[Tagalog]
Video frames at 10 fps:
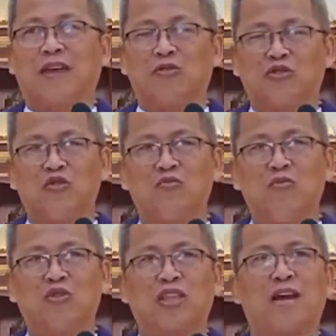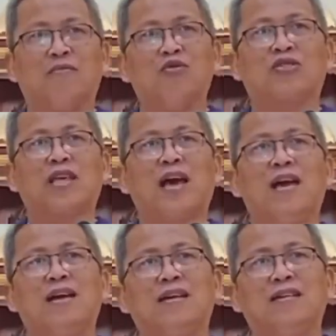kay kusog mo
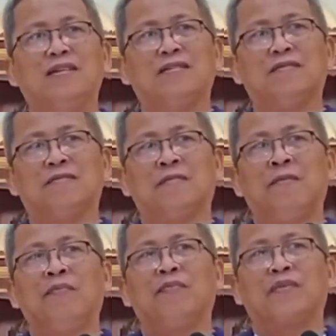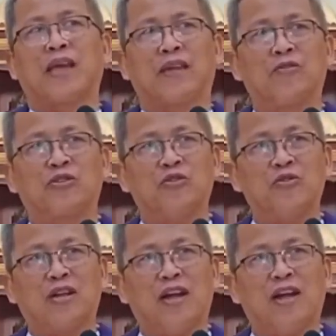butang-butang, kay
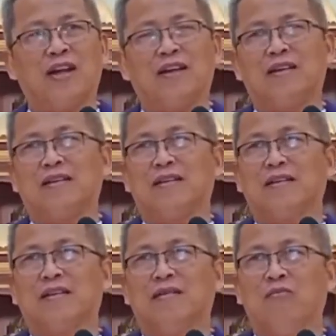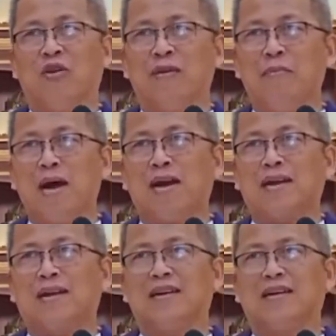kusog na mulibak,
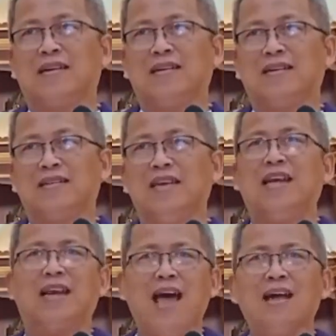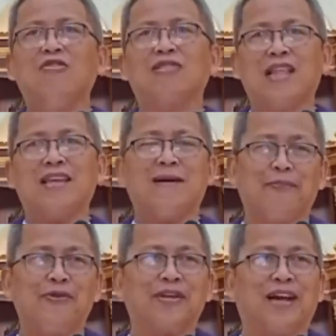nga naglagot lang
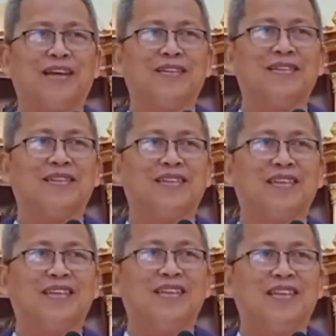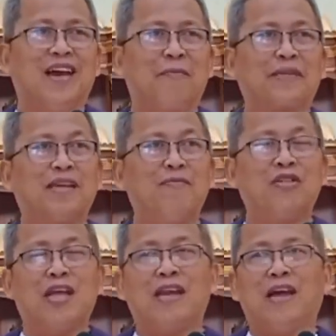yapon ka. Ah,
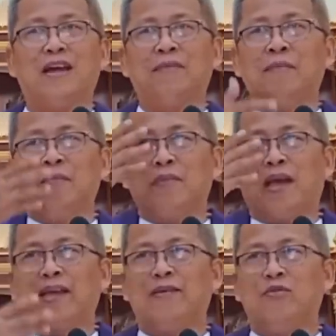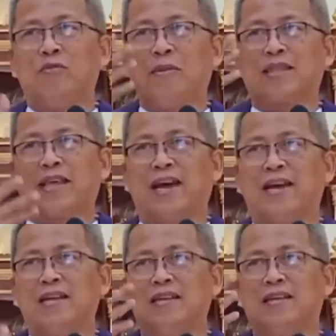pasabot na ang imong
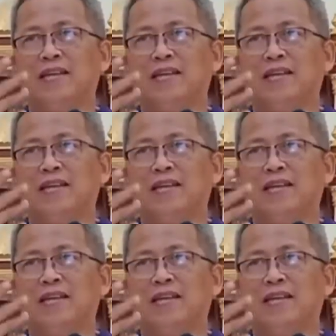mata,